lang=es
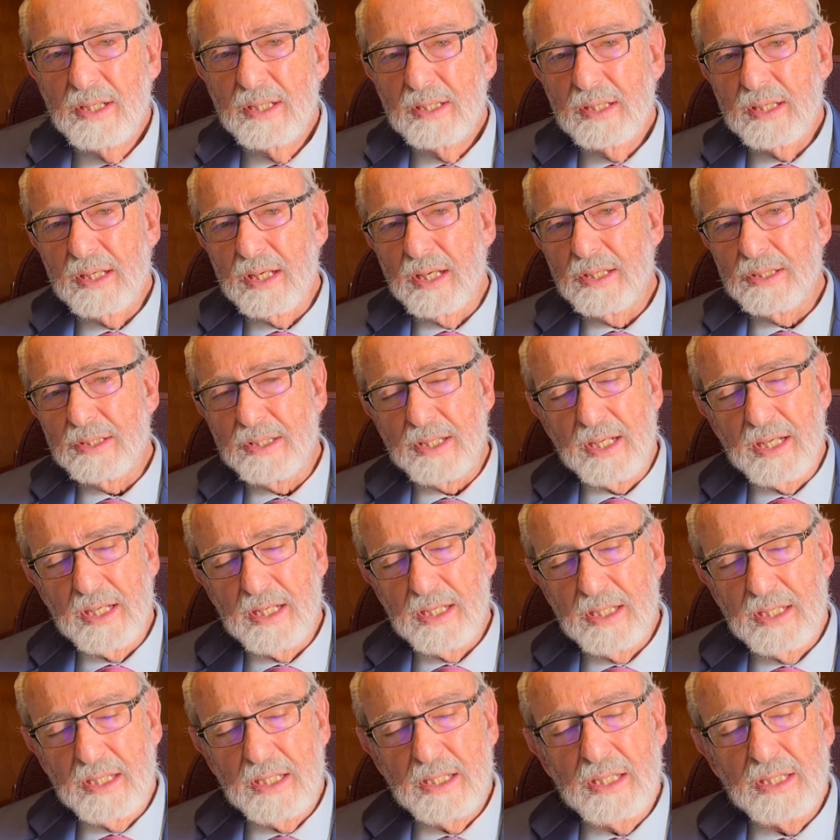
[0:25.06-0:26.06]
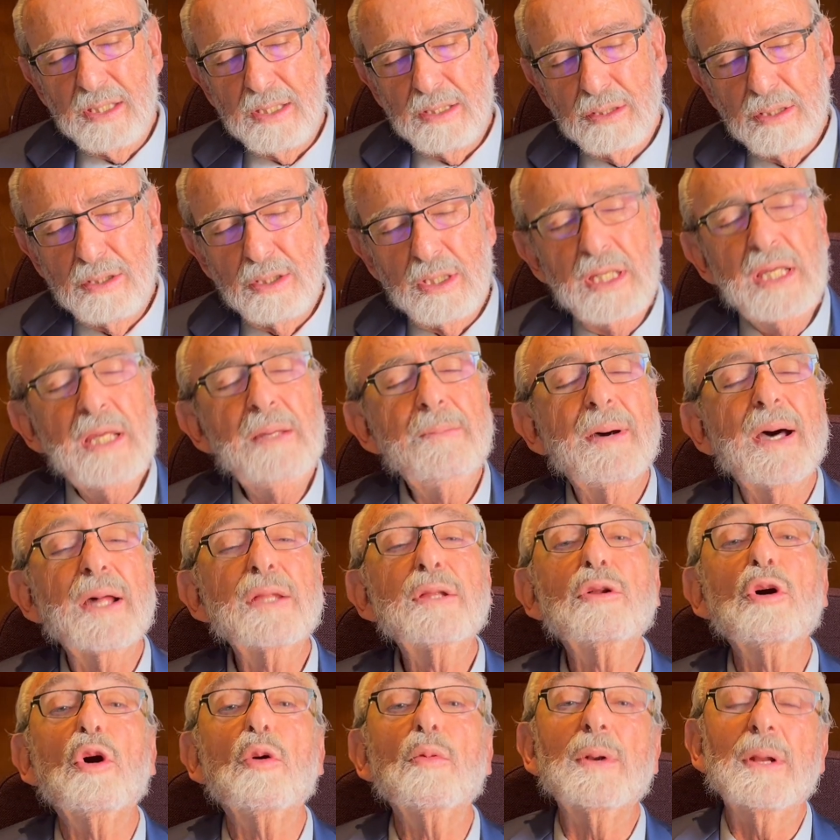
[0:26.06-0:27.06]
que se iba a
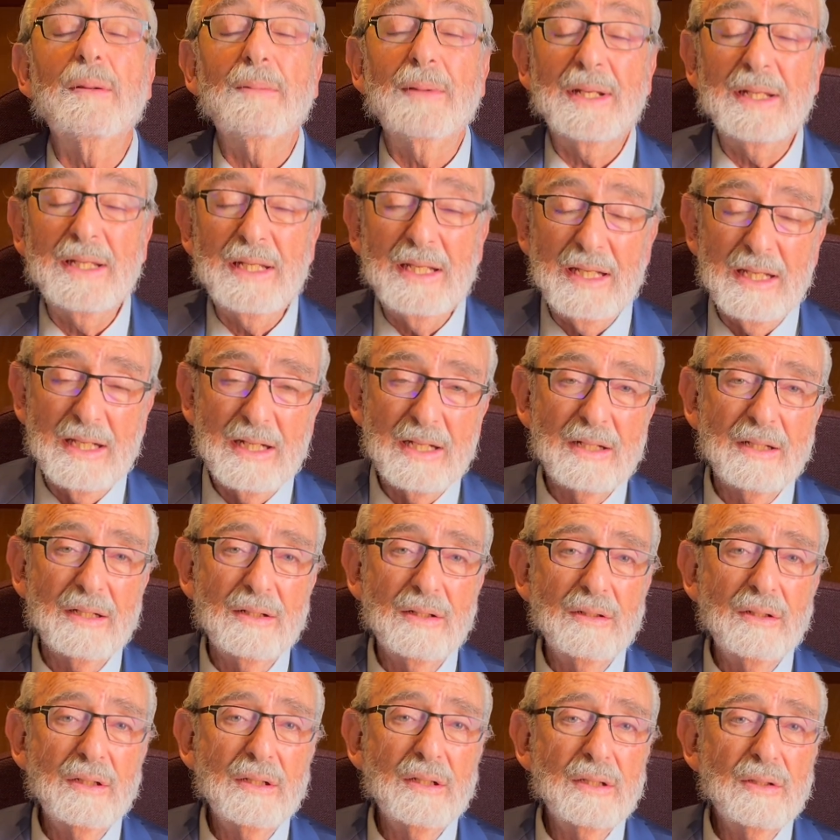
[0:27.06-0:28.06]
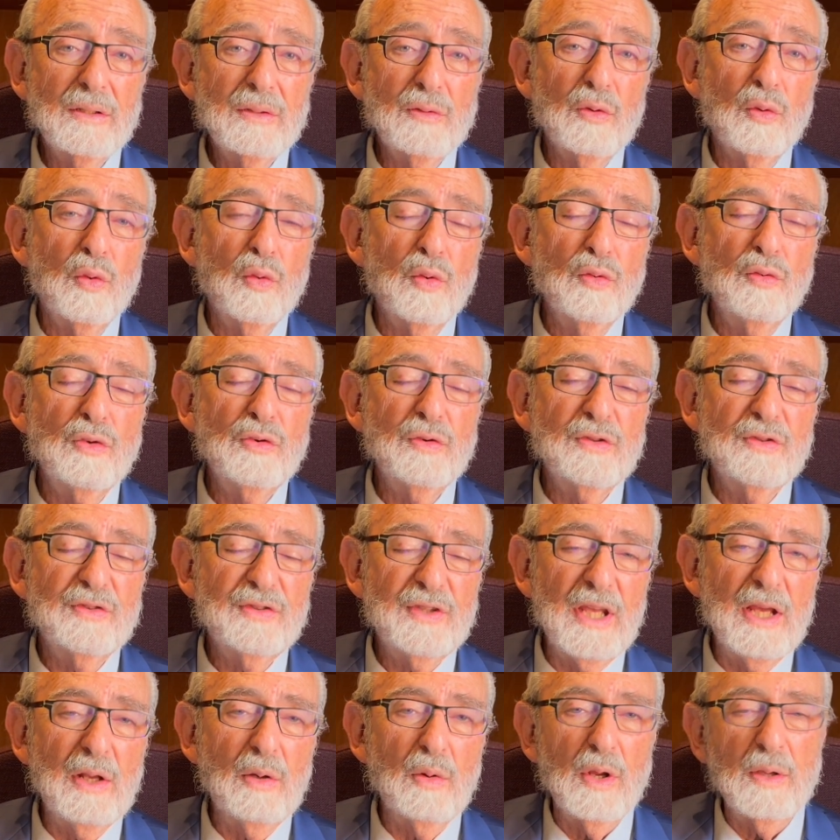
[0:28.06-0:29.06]
sobrevenir un
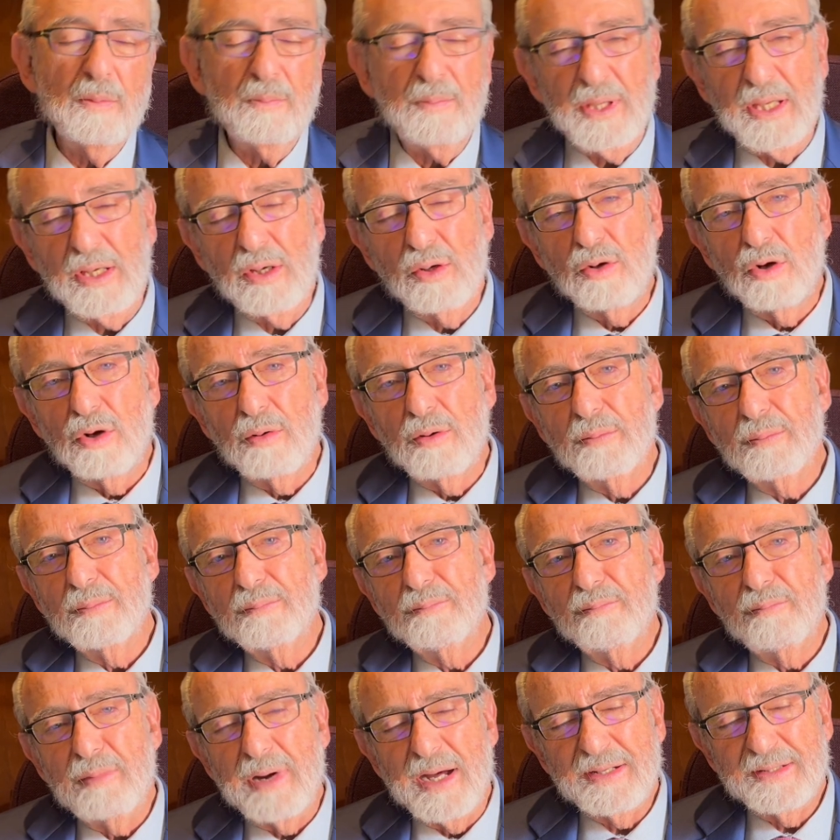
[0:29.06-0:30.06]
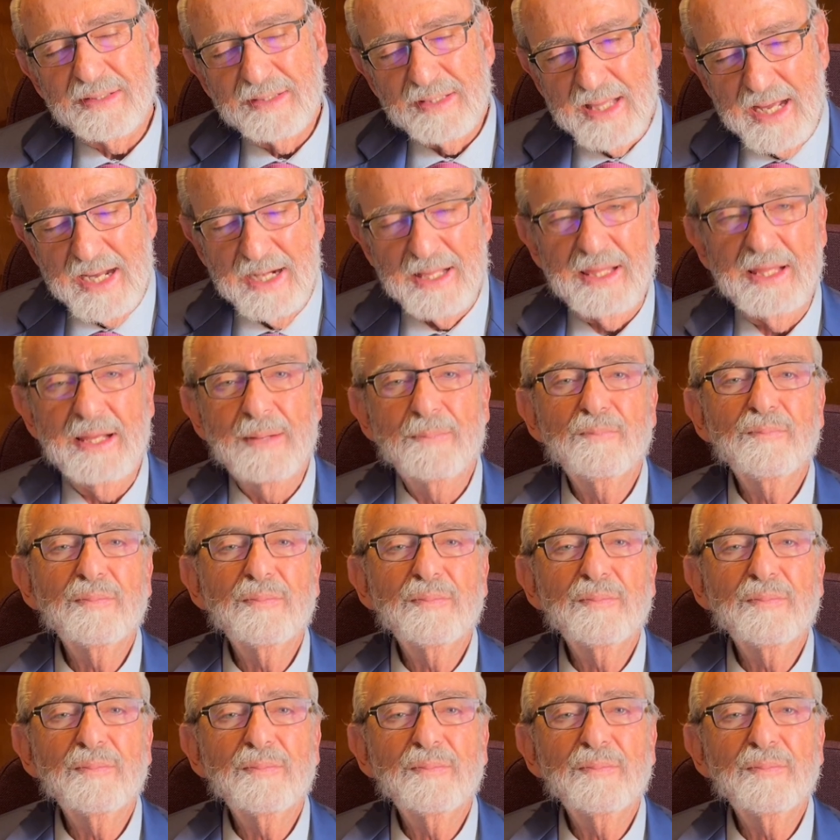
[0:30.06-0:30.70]
siglo y pico más tarde.